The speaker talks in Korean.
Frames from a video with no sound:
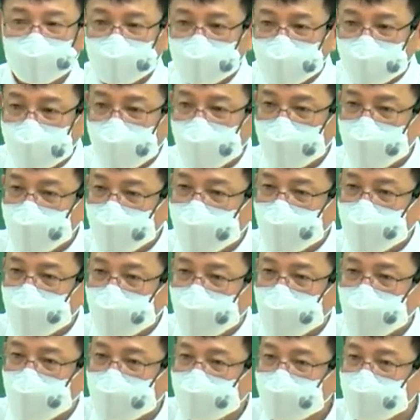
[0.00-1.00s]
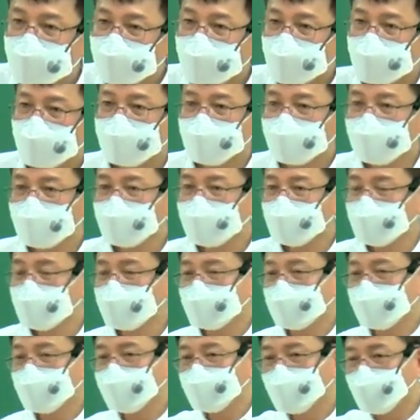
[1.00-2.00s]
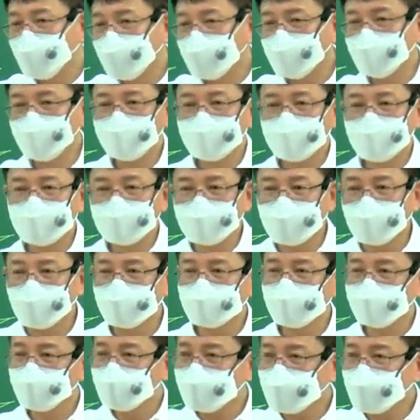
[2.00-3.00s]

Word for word: 매도인의 대금 채권 취득은 매수인의 대금